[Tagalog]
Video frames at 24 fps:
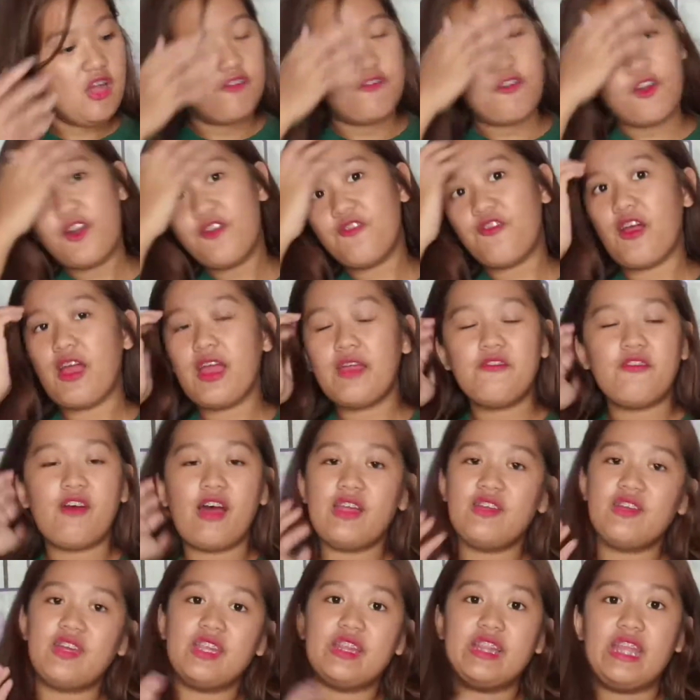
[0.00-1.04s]
For
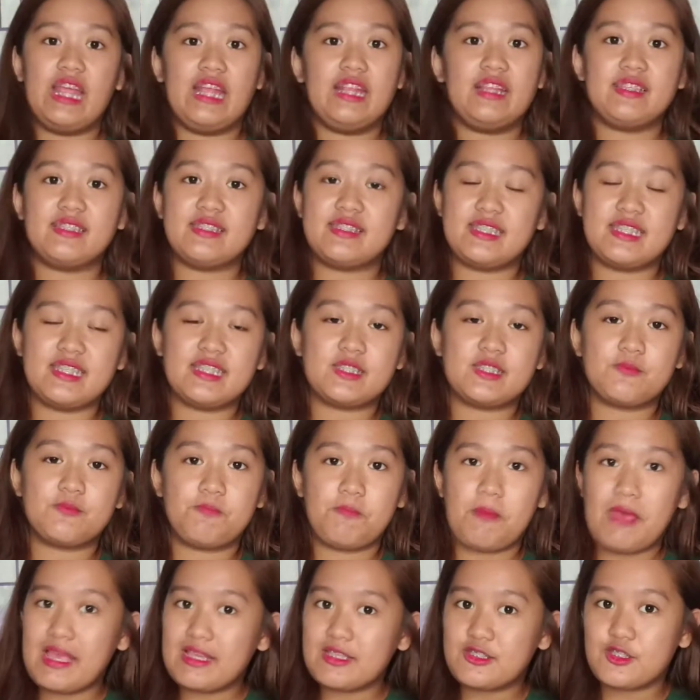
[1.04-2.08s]
586
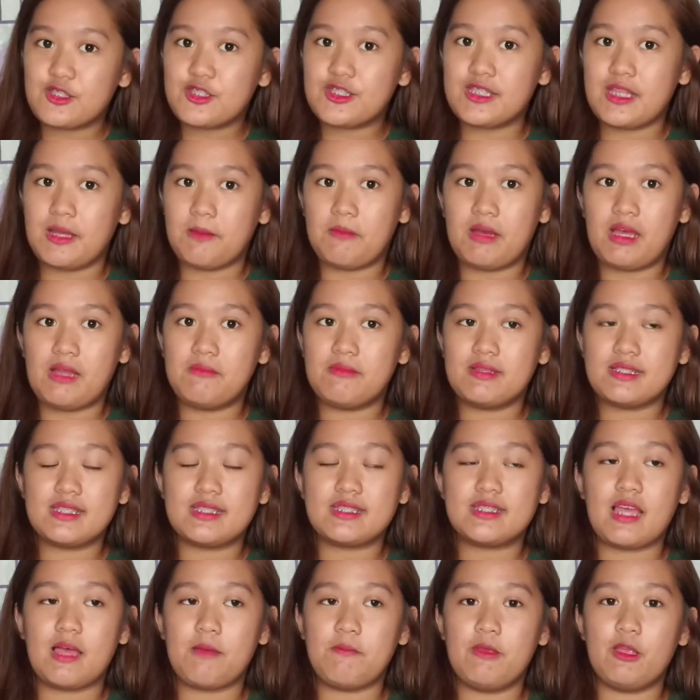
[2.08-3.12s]
pesos naman,
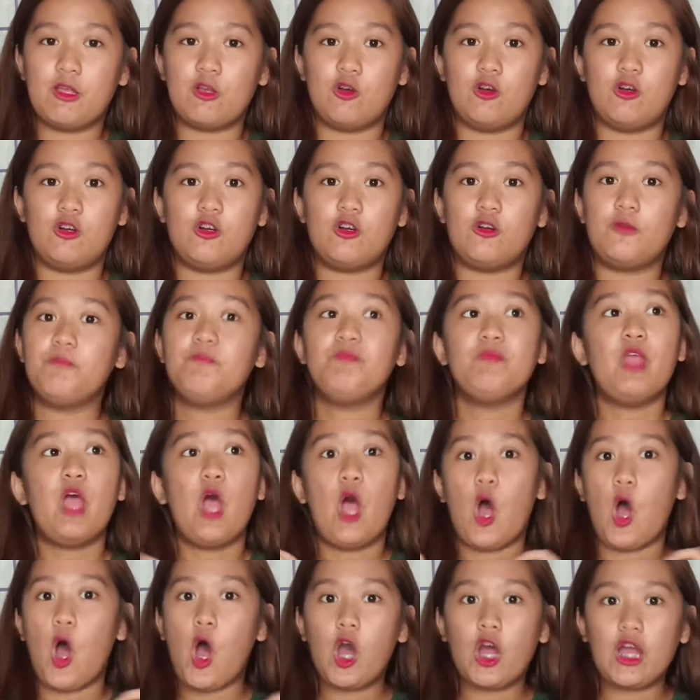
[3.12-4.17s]
masasabi kong
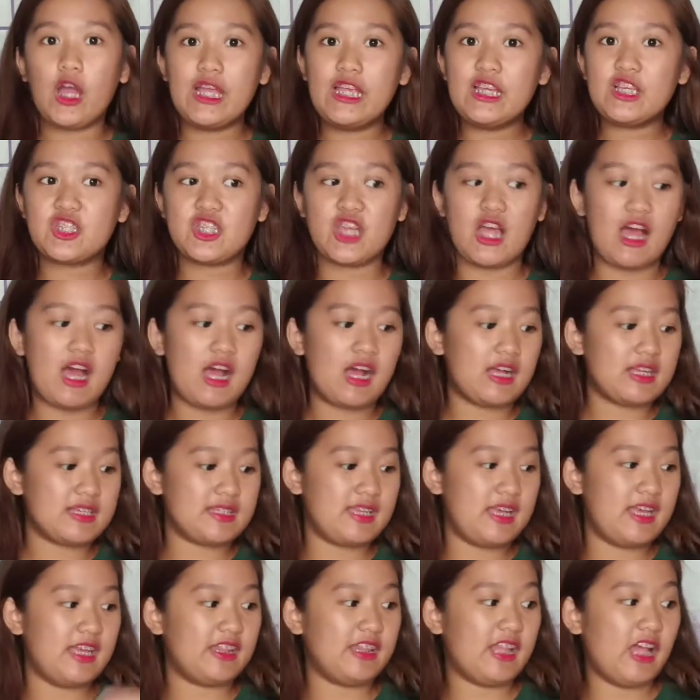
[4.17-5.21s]
Okay siya
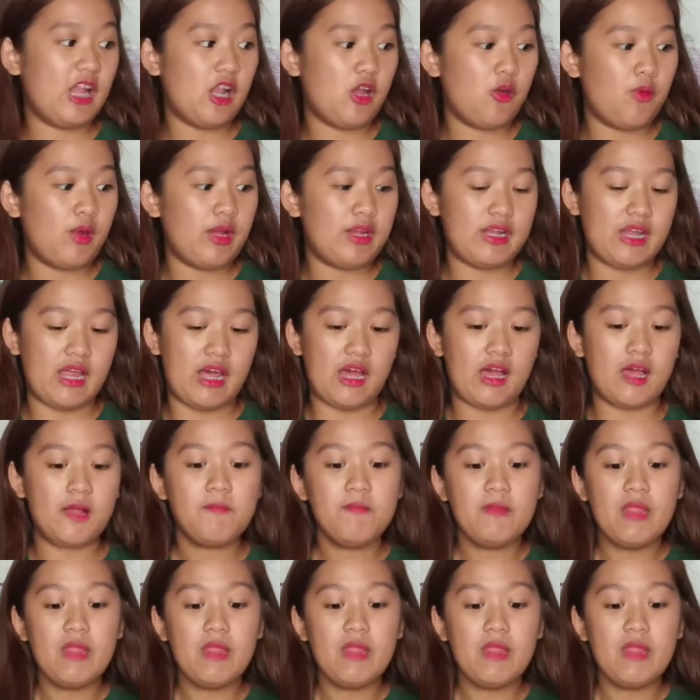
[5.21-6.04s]
kasi dalawa na.